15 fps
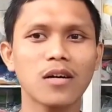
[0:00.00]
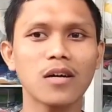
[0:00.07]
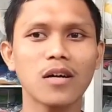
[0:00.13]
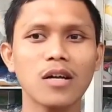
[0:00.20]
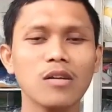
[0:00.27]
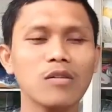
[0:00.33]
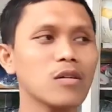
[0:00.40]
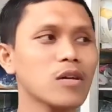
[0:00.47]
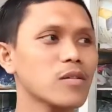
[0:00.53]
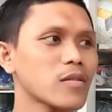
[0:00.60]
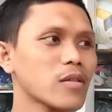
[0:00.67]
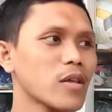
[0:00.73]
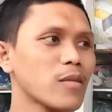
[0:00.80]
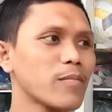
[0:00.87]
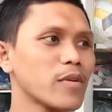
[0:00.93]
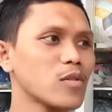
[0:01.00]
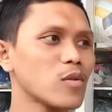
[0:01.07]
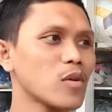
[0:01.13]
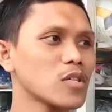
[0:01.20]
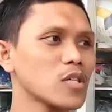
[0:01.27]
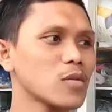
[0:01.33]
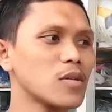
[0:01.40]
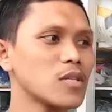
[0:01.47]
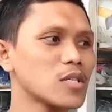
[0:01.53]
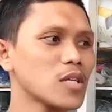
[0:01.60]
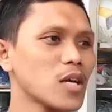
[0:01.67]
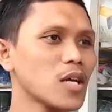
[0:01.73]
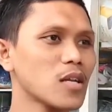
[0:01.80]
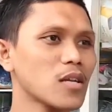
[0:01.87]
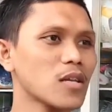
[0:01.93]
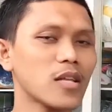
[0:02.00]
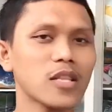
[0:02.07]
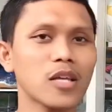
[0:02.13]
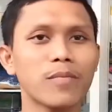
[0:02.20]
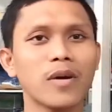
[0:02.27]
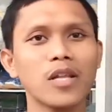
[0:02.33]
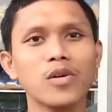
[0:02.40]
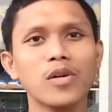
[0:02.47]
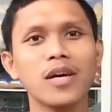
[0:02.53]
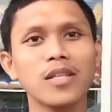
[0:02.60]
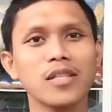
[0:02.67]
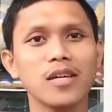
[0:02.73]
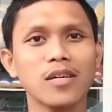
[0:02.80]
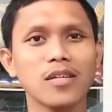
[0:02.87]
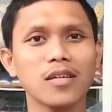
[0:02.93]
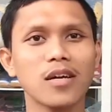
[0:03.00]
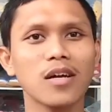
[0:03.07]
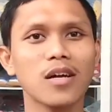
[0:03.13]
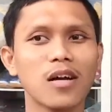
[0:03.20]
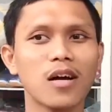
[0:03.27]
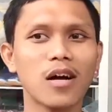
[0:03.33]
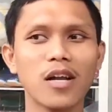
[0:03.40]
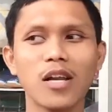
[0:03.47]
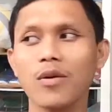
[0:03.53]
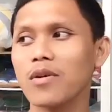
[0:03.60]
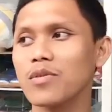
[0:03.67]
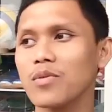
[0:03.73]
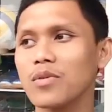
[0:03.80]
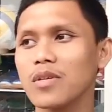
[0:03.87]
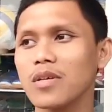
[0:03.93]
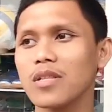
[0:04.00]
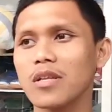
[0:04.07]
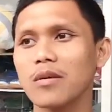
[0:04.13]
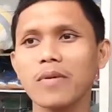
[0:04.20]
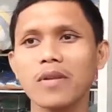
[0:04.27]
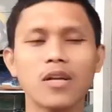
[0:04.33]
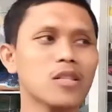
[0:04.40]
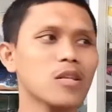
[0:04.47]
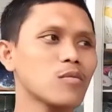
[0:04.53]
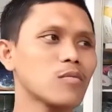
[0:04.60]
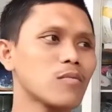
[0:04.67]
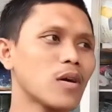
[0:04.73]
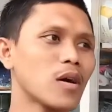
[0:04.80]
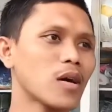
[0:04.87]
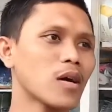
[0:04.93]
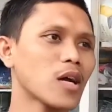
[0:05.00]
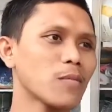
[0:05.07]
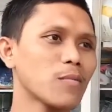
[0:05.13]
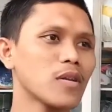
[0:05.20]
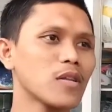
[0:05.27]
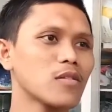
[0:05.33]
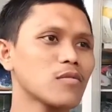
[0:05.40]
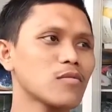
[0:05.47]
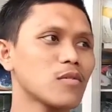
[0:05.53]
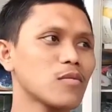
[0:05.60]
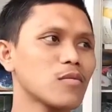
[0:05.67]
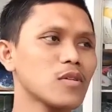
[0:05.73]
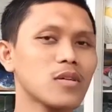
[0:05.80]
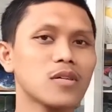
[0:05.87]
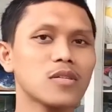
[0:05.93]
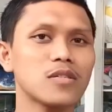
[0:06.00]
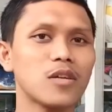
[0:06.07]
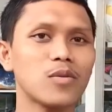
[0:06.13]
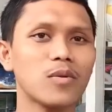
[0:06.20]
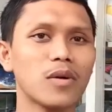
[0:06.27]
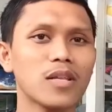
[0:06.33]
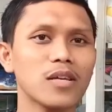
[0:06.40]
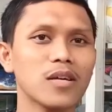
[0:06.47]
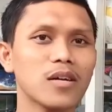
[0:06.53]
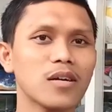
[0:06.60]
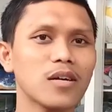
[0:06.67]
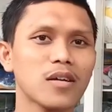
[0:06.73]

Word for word: kalau petugas kebersihan setiap hari dia datang, ada waktunya tapi nggak tahu kapan itu anunya jadwalnya.